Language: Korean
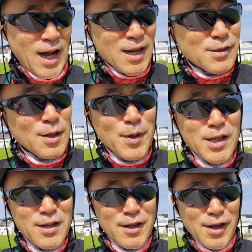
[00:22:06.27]
다
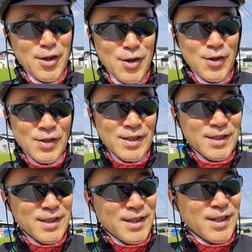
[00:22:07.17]
써버린 거예요
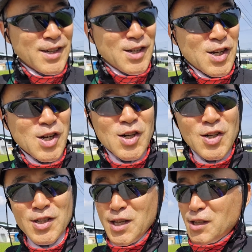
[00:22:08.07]

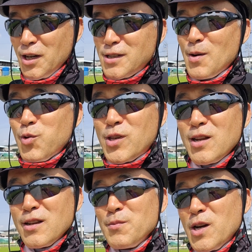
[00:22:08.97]
이제 더 이상
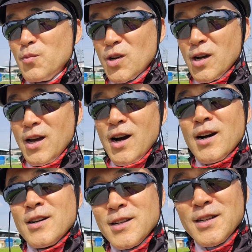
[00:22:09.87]
붙일 이름이 없는 거야